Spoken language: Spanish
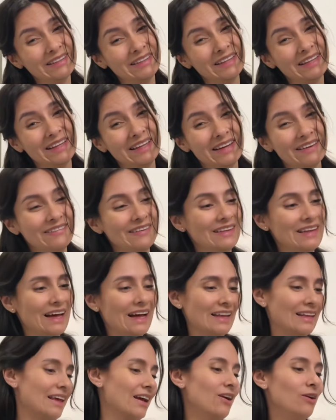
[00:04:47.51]
de
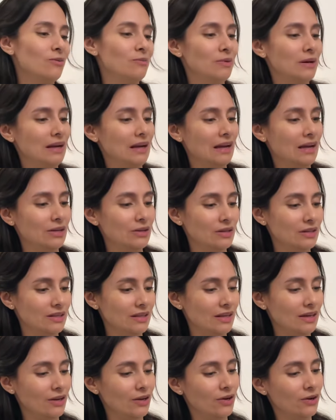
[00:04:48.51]
Navidad que compré el año
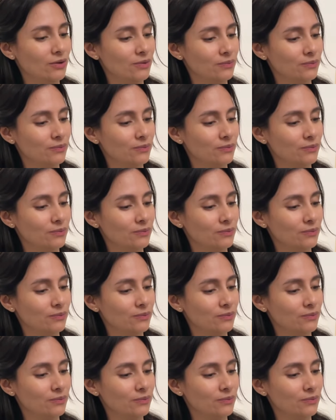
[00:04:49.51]
anterior.